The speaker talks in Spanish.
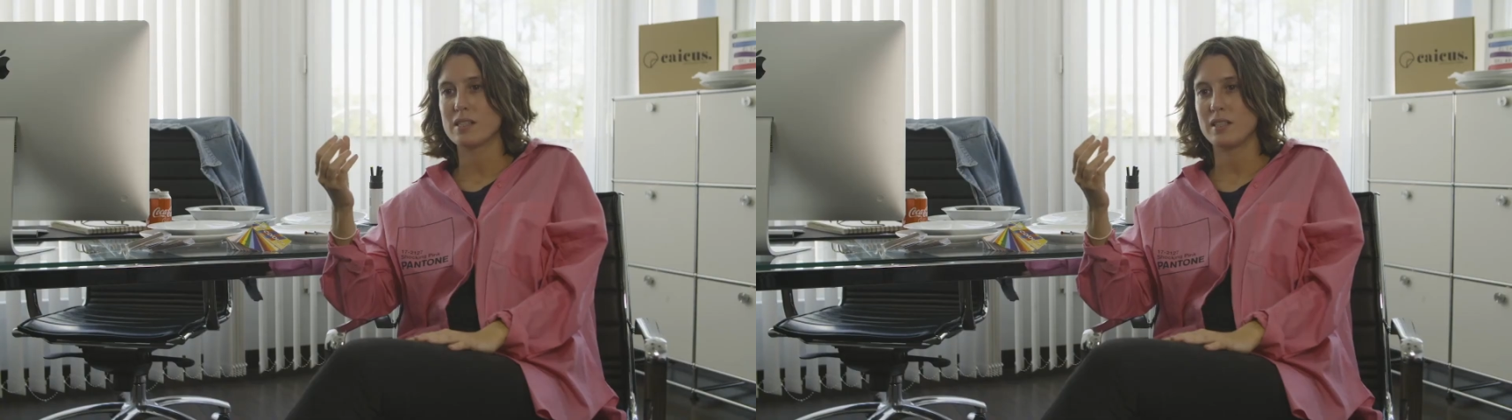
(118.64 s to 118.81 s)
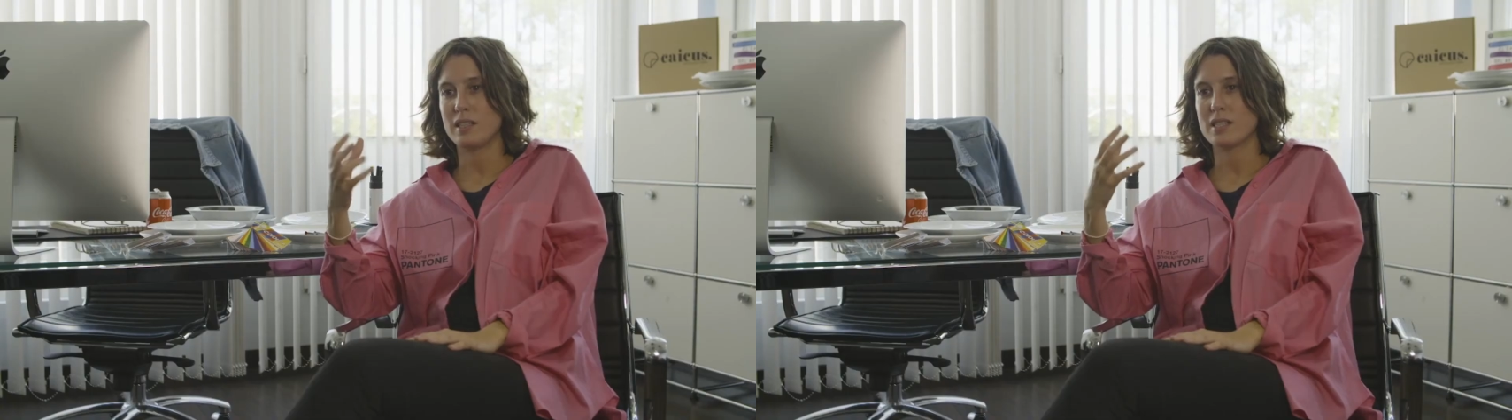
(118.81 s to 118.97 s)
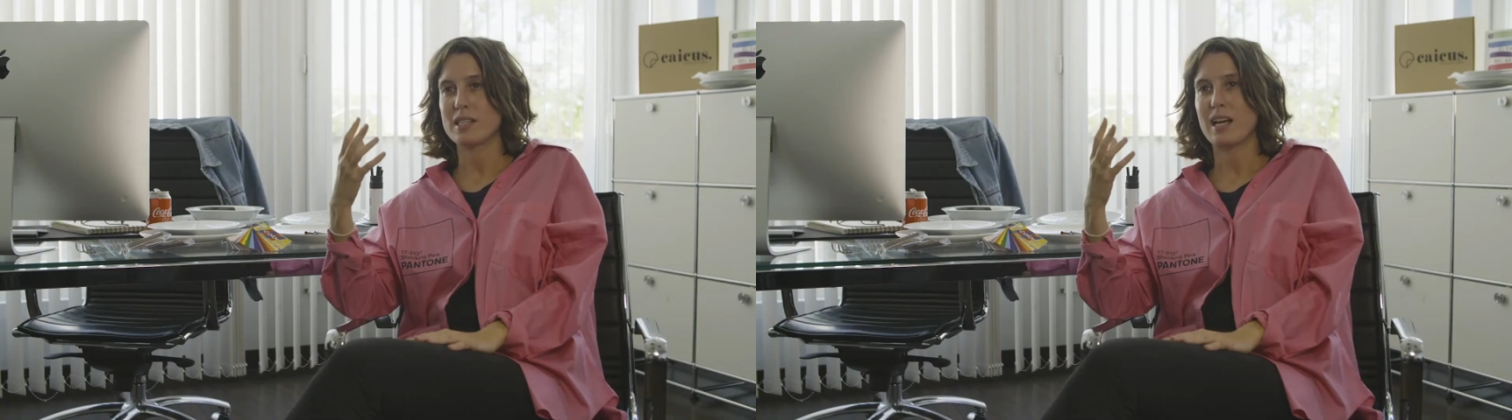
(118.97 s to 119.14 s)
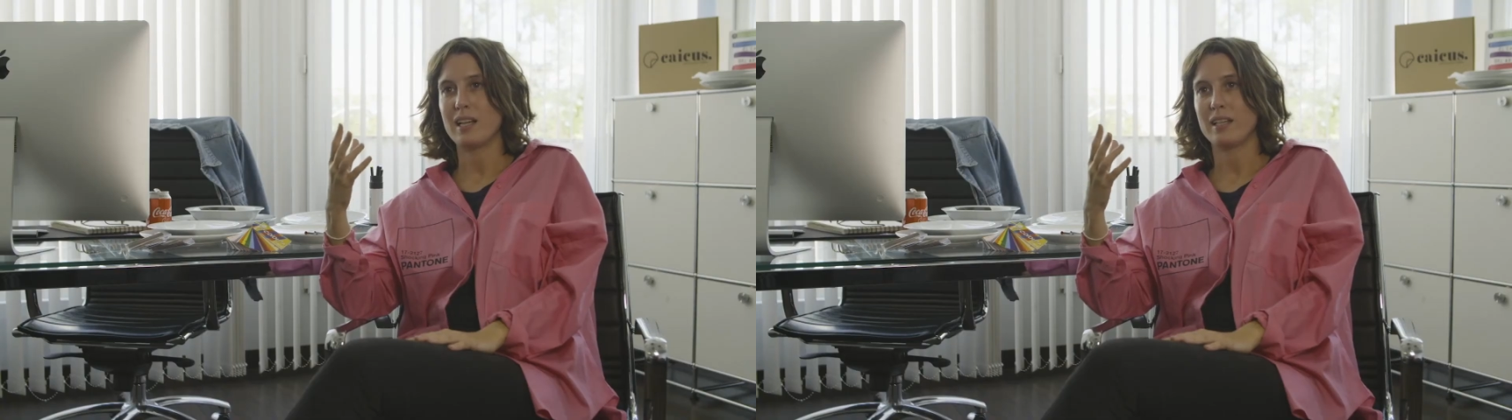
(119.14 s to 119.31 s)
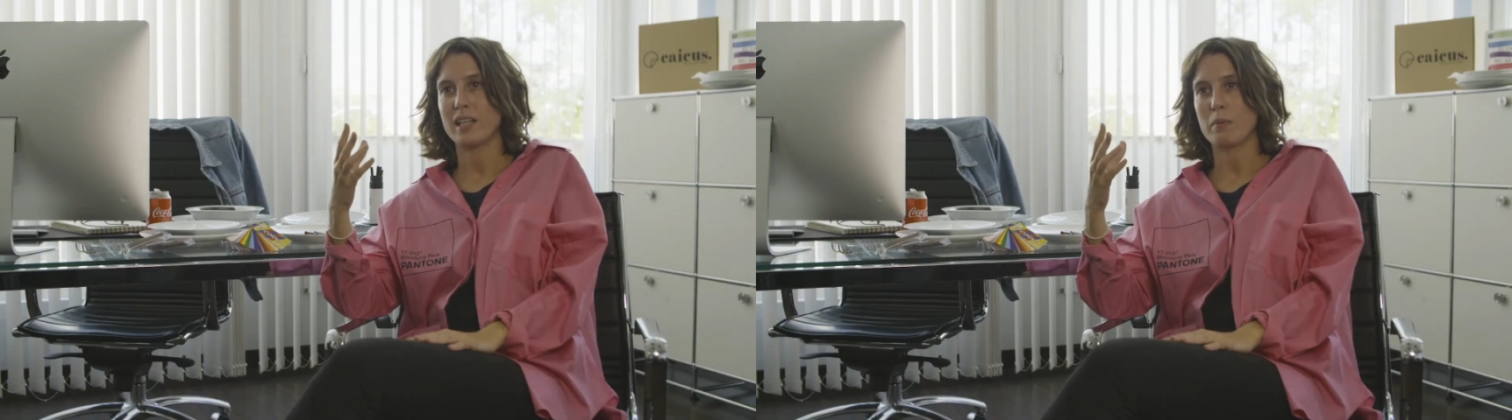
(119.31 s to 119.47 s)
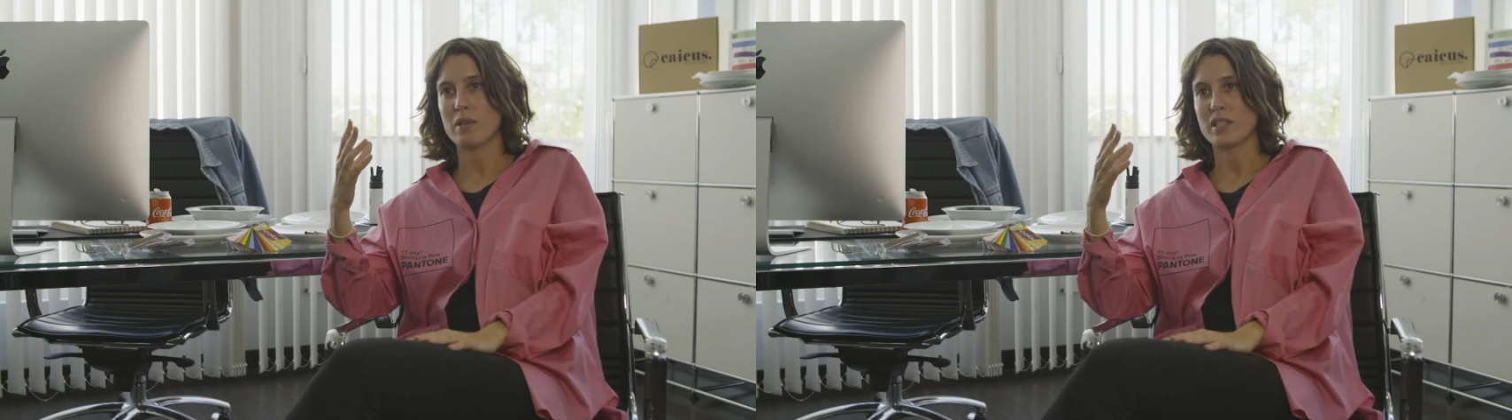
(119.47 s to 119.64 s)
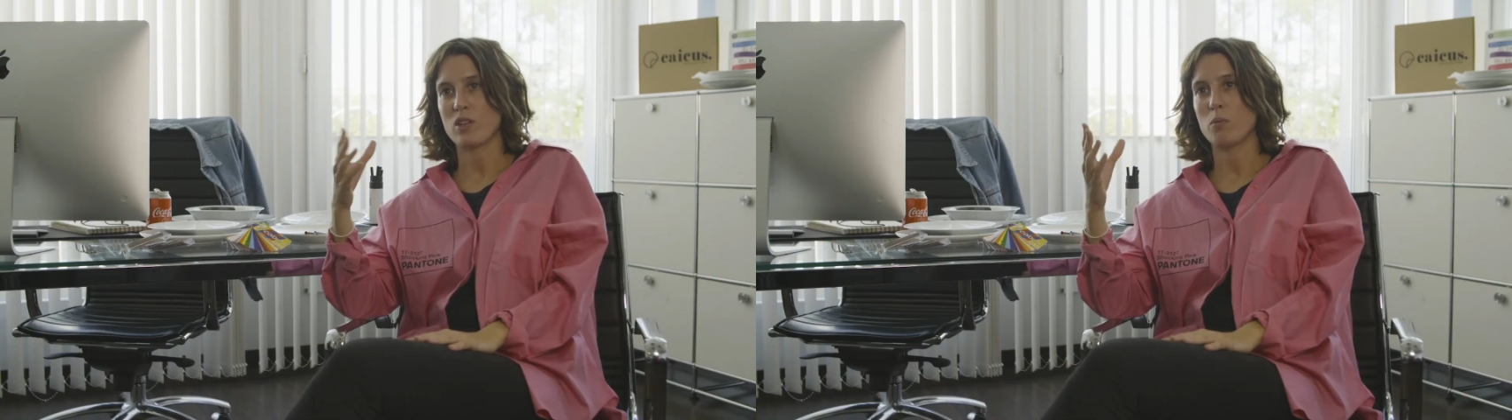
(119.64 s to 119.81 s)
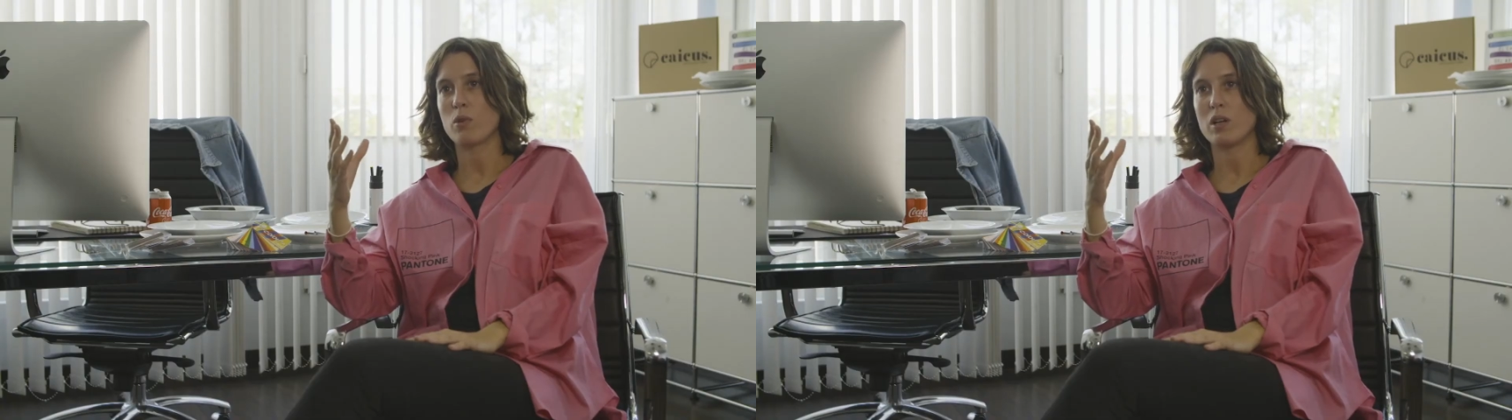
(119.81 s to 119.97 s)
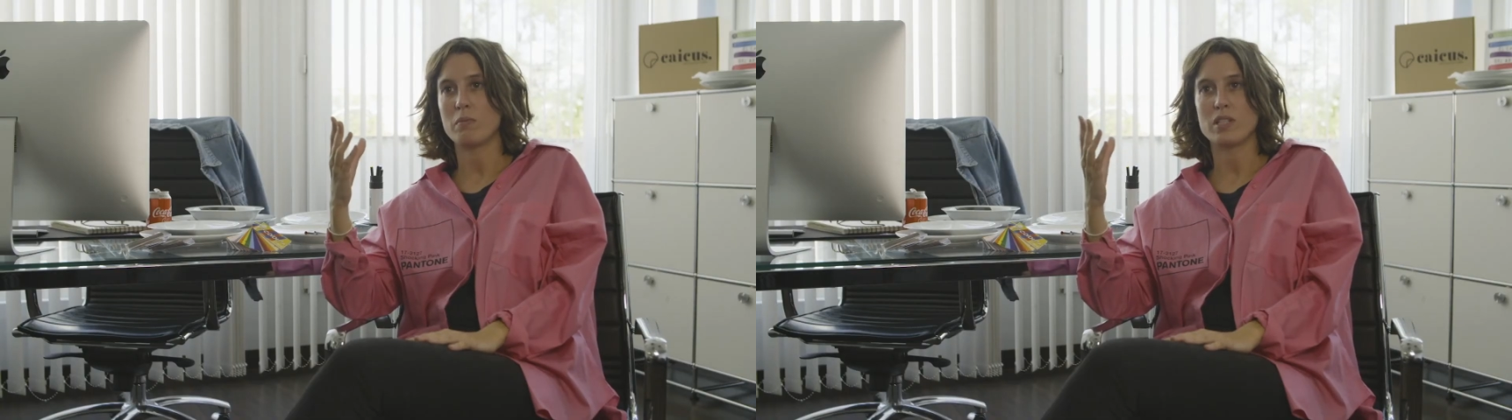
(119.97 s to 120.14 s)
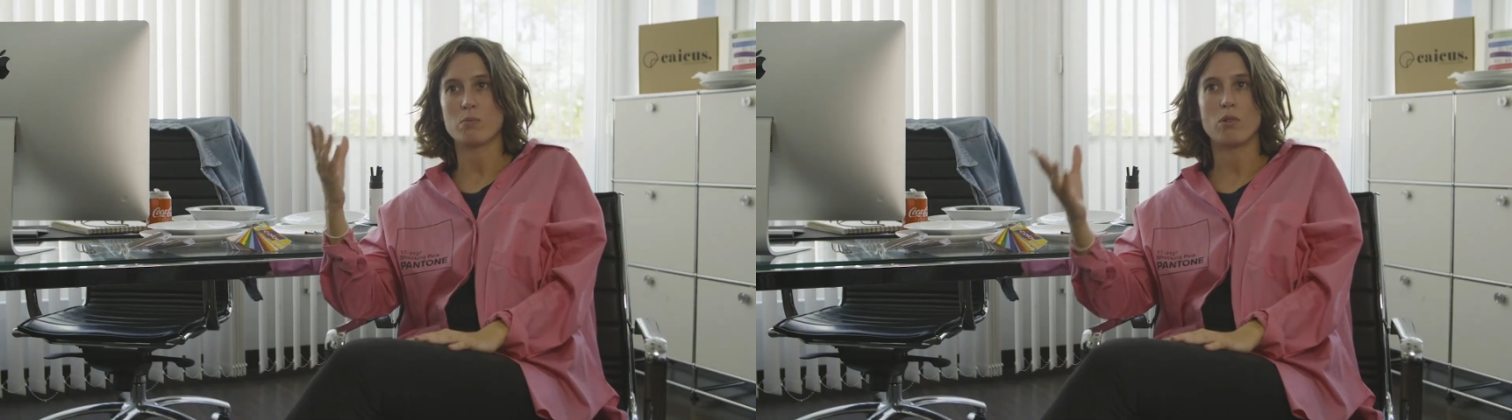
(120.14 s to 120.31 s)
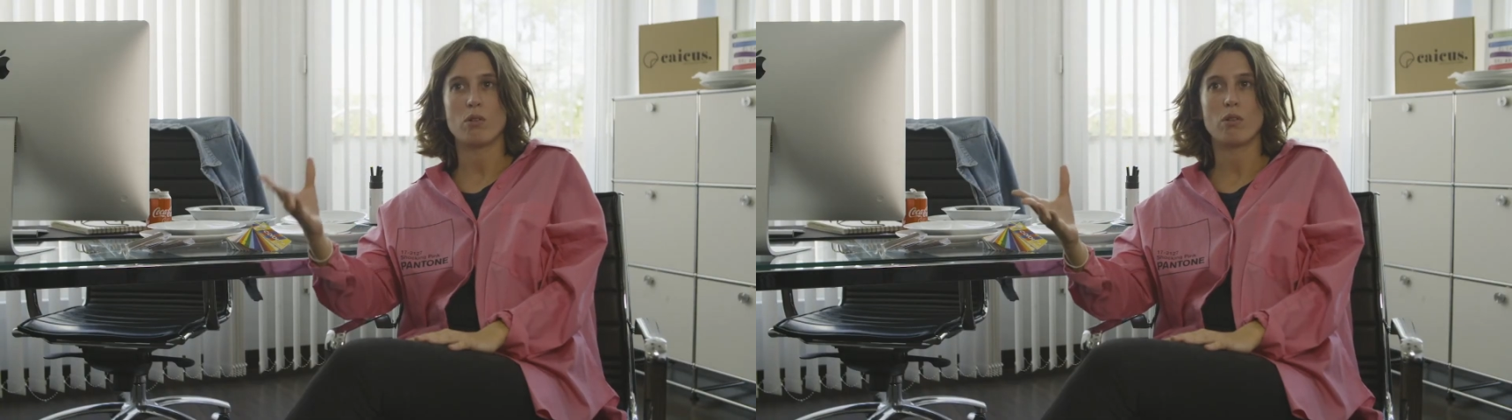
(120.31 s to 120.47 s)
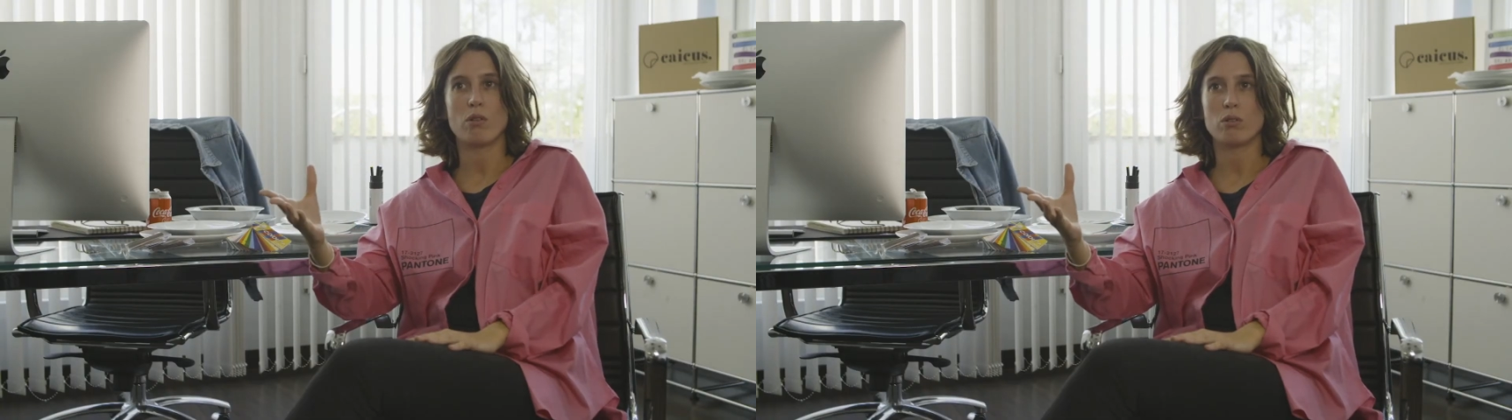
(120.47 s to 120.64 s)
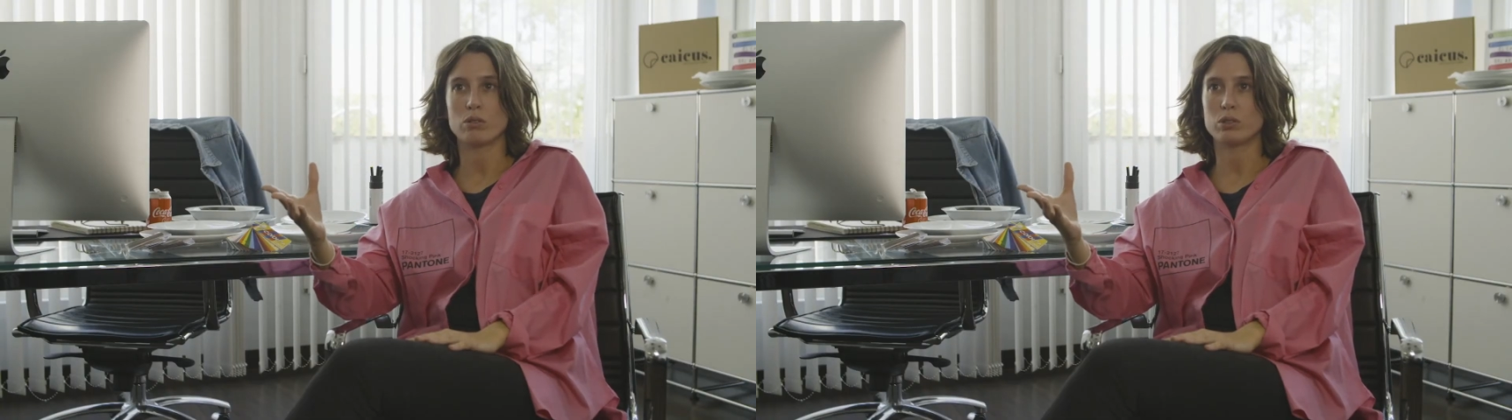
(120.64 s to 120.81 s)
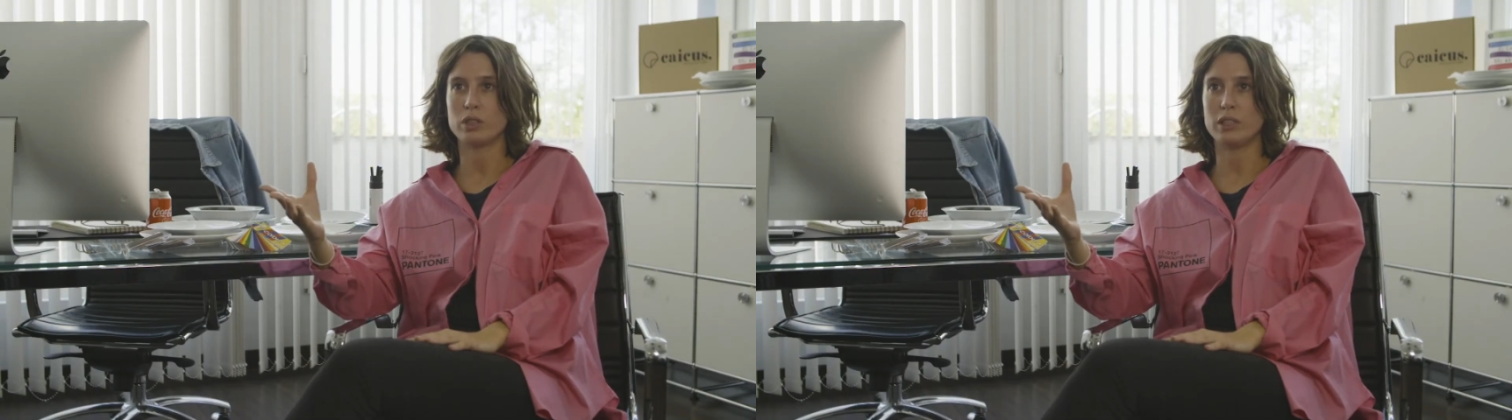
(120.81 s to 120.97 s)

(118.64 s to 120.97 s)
si tienes a alguien que ha pasado por el mismo,